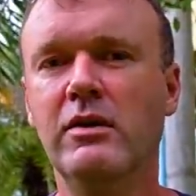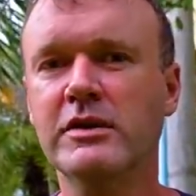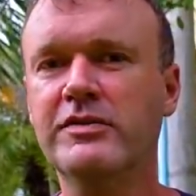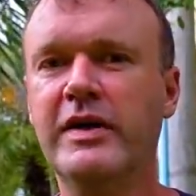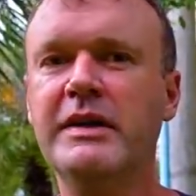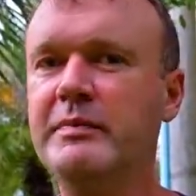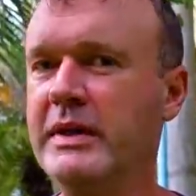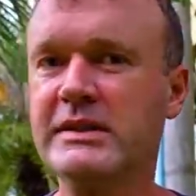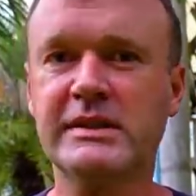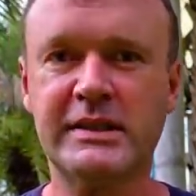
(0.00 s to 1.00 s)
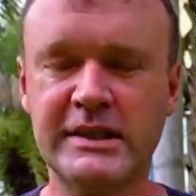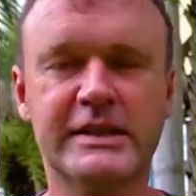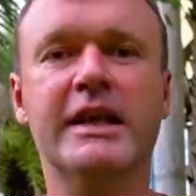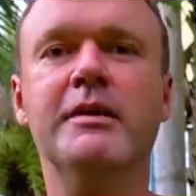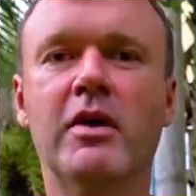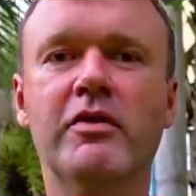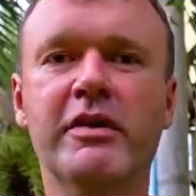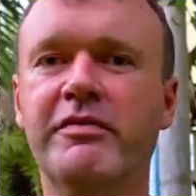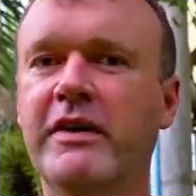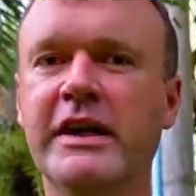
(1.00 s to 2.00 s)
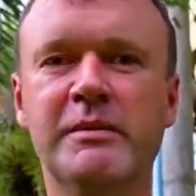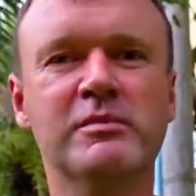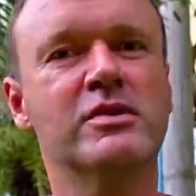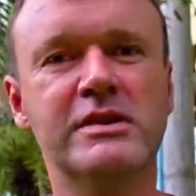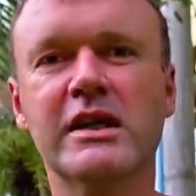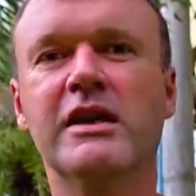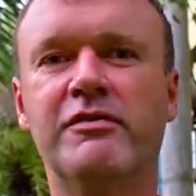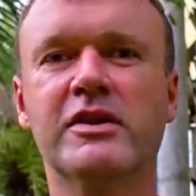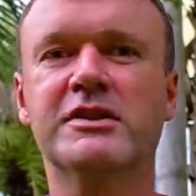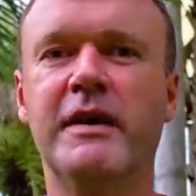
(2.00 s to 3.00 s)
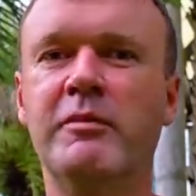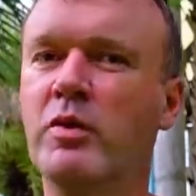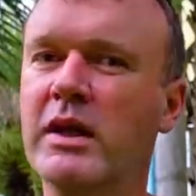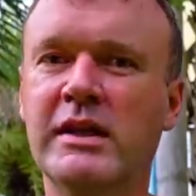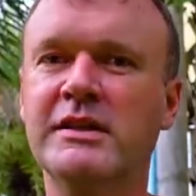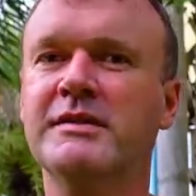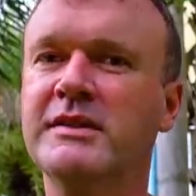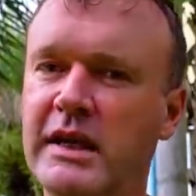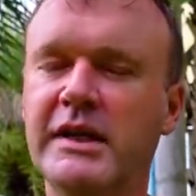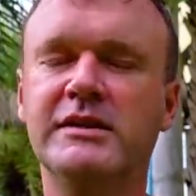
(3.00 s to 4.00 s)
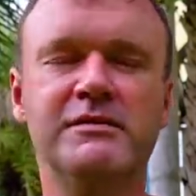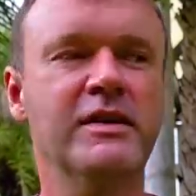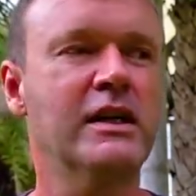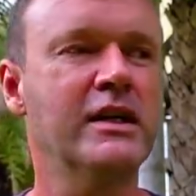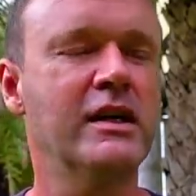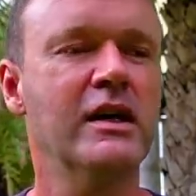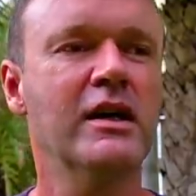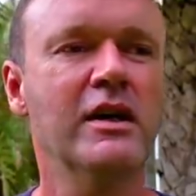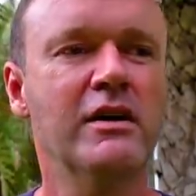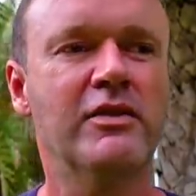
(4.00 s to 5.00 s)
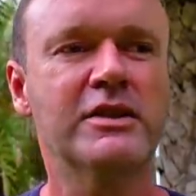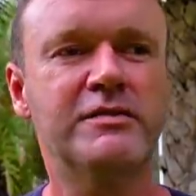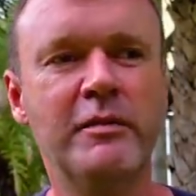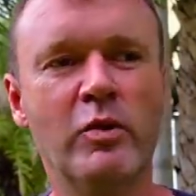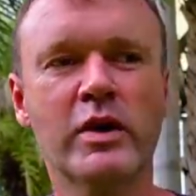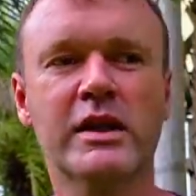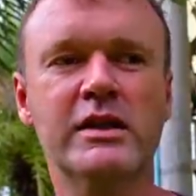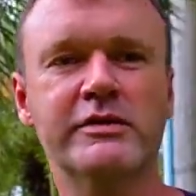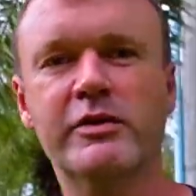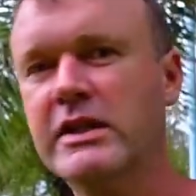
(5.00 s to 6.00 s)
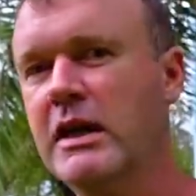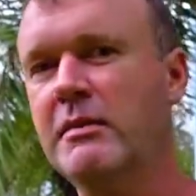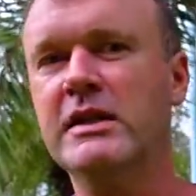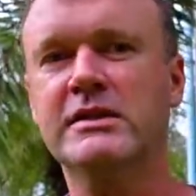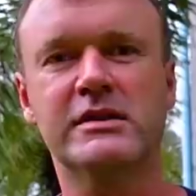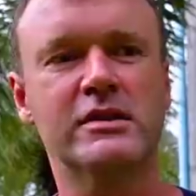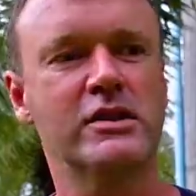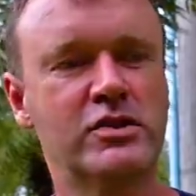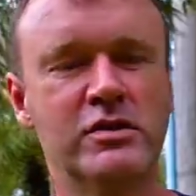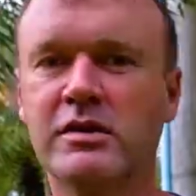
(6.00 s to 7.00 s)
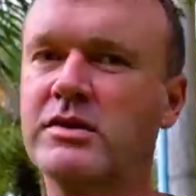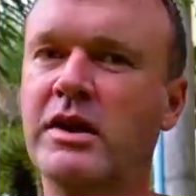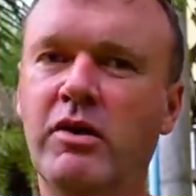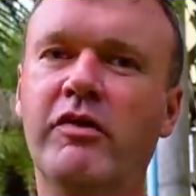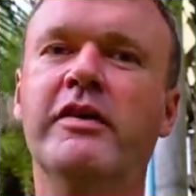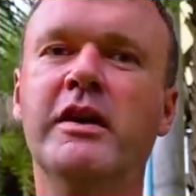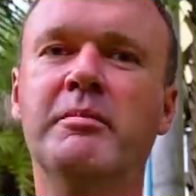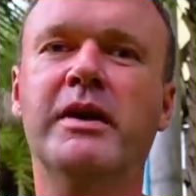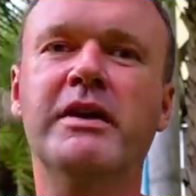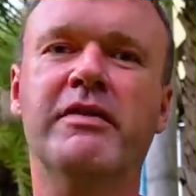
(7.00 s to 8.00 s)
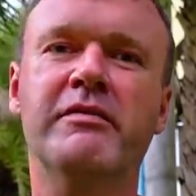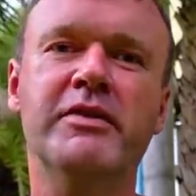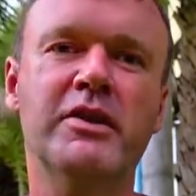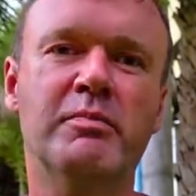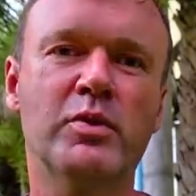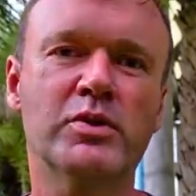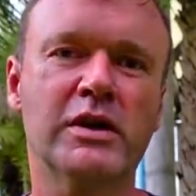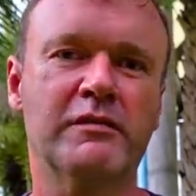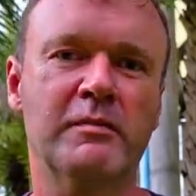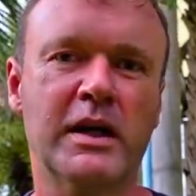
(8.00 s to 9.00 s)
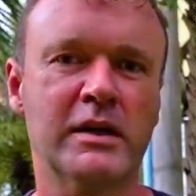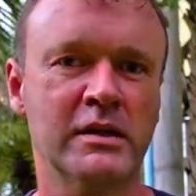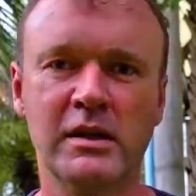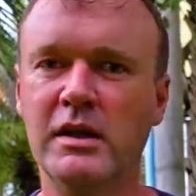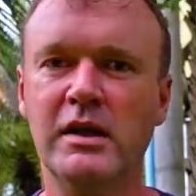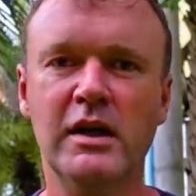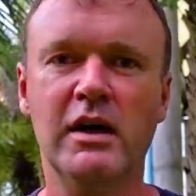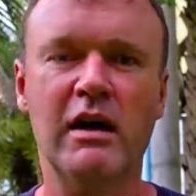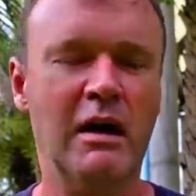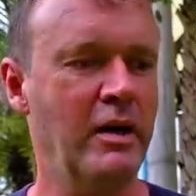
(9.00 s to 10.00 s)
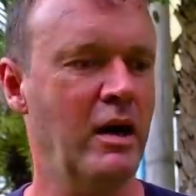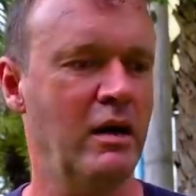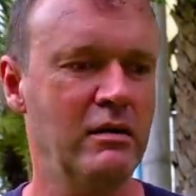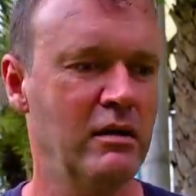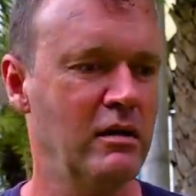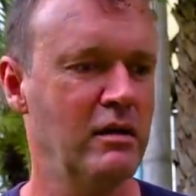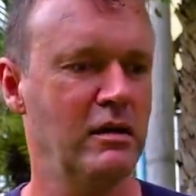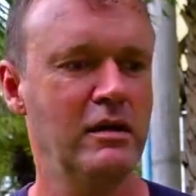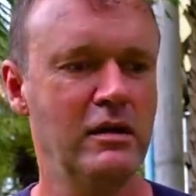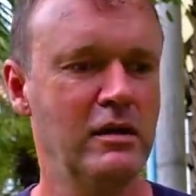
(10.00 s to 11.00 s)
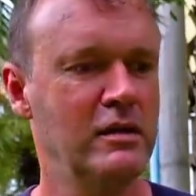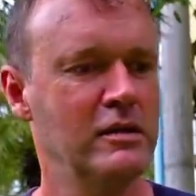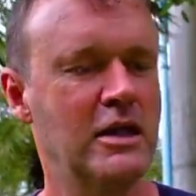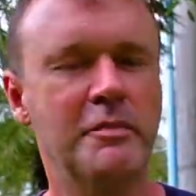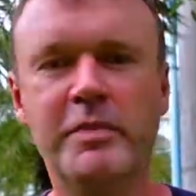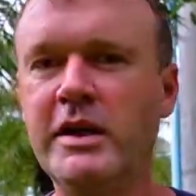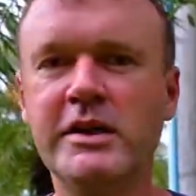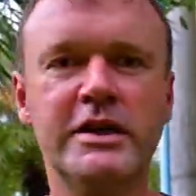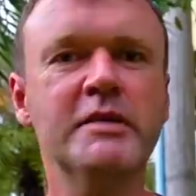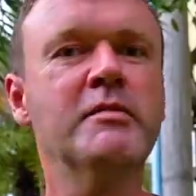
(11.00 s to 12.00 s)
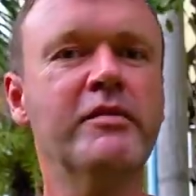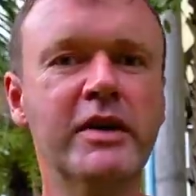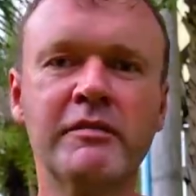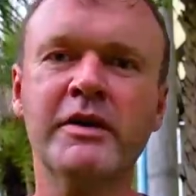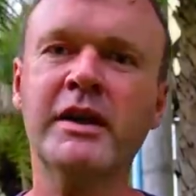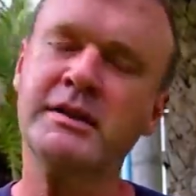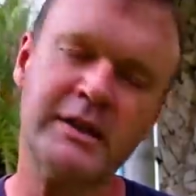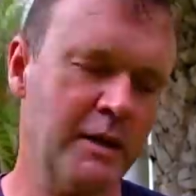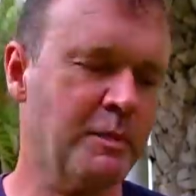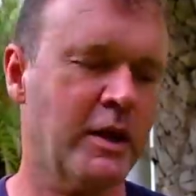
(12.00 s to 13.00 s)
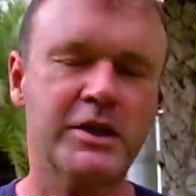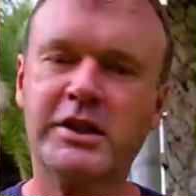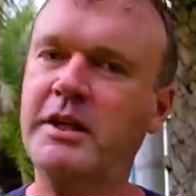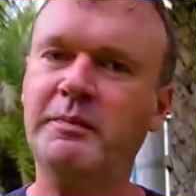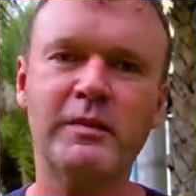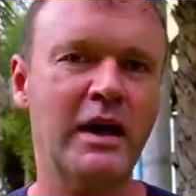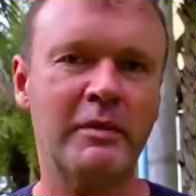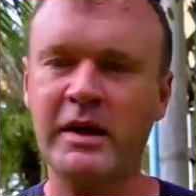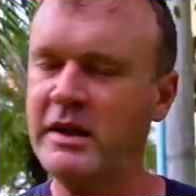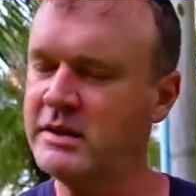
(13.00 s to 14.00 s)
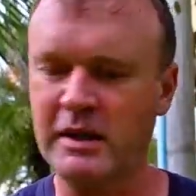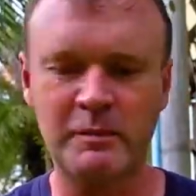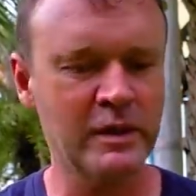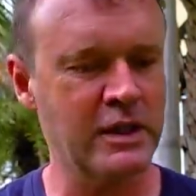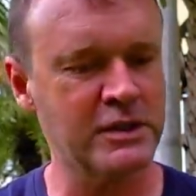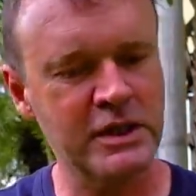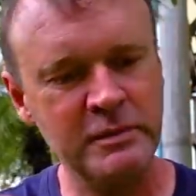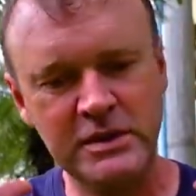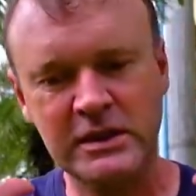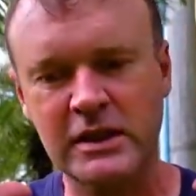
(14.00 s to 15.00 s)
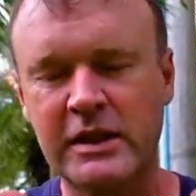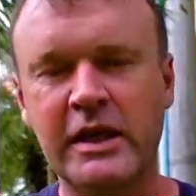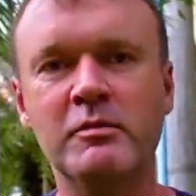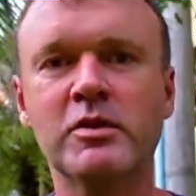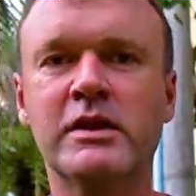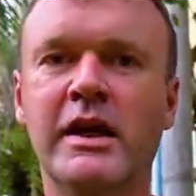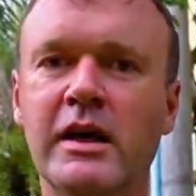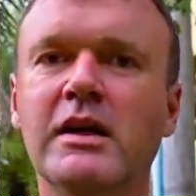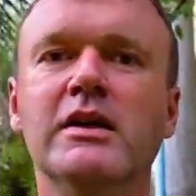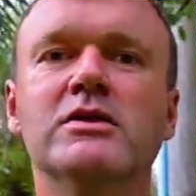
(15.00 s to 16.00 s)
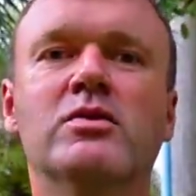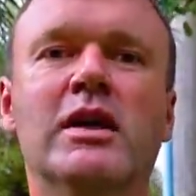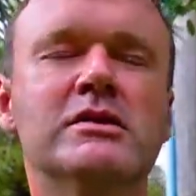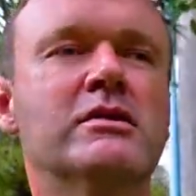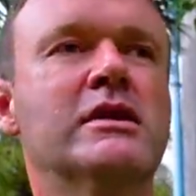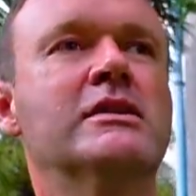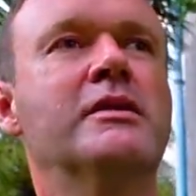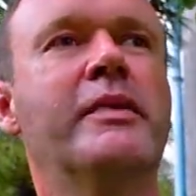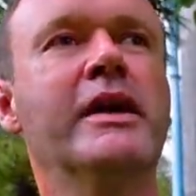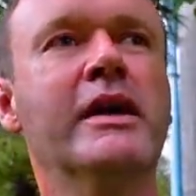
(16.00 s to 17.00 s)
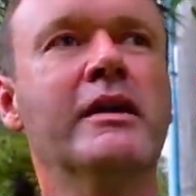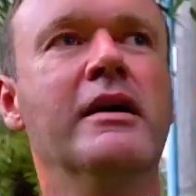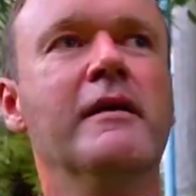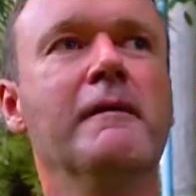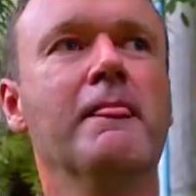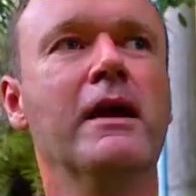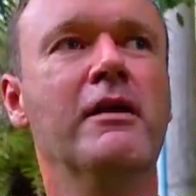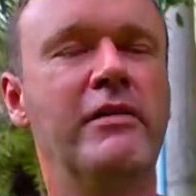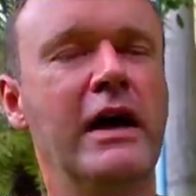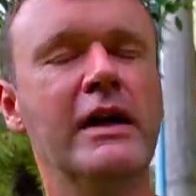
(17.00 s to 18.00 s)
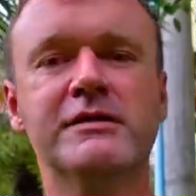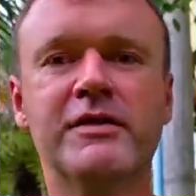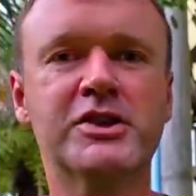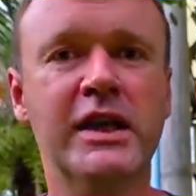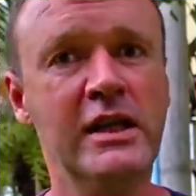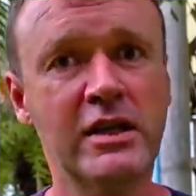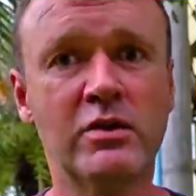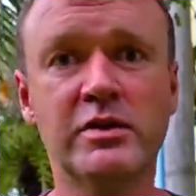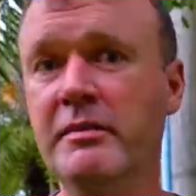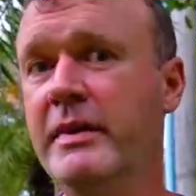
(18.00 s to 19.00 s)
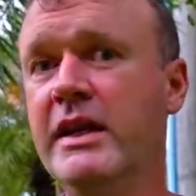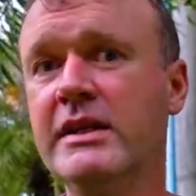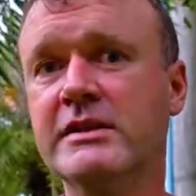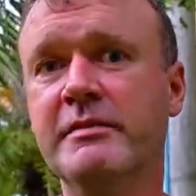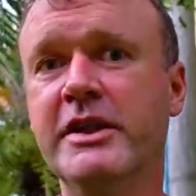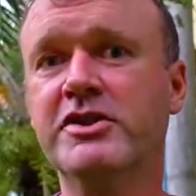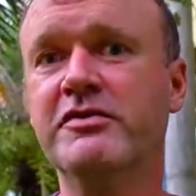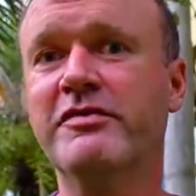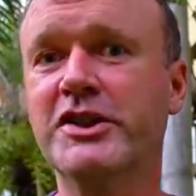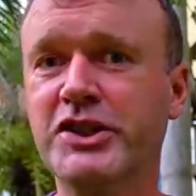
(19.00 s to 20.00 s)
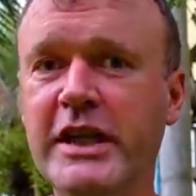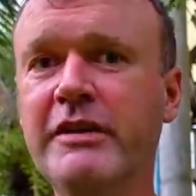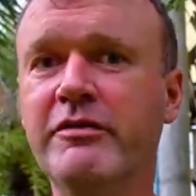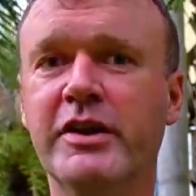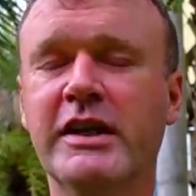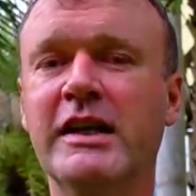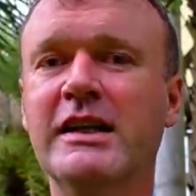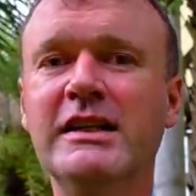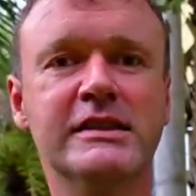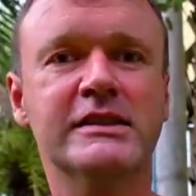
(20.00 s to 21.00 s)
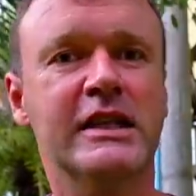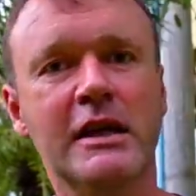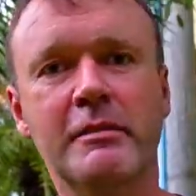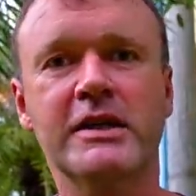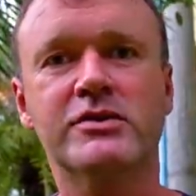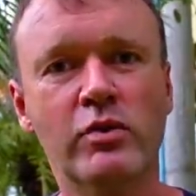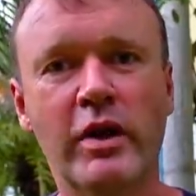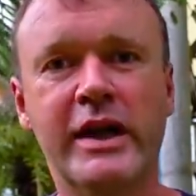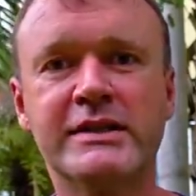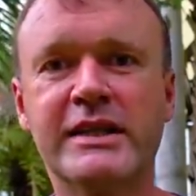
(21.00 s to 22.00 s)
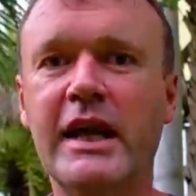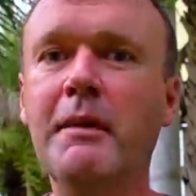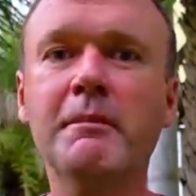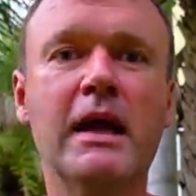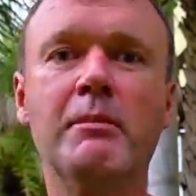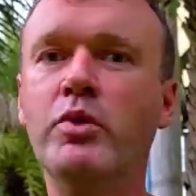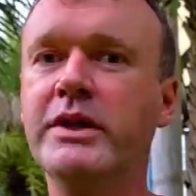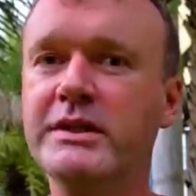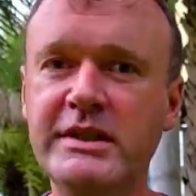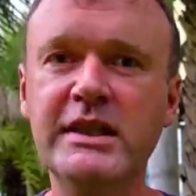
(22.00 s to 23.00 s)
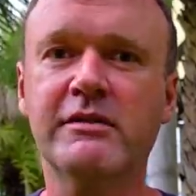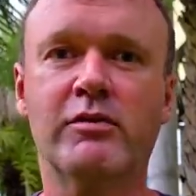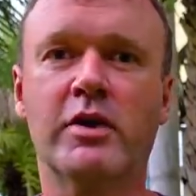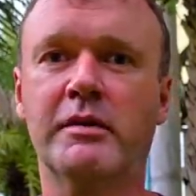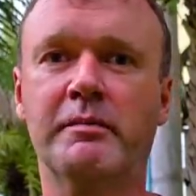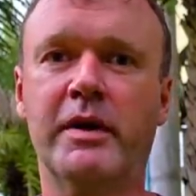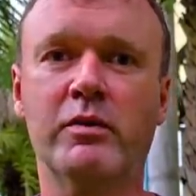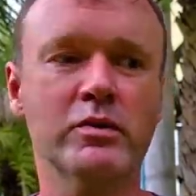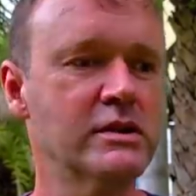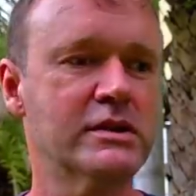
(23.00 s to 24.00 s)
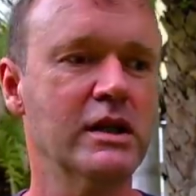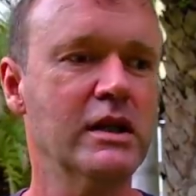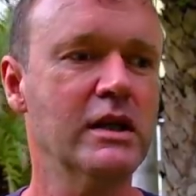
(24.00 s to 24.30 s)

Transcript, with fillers: Und zwar, mir ist es extrem aufgefallen, eben so circa vor zwei Monaten, deswegen sage ich es wirklich vor zwei Monaten, ich wollte damals schon so einen offenen Brief, eine Videobotschaft machen, aber da bin ich immer wieder, wenn ich das Skript geschrieben habe, ich habe geschrieben, ich dachte, Helmut, ne, so kannst du das nicht bringen, weil das wahrscheinlich auch die wenigsten Menschen verstehen würde. Denn dieses Thema ist so extrem tabuisiert worden bei uns.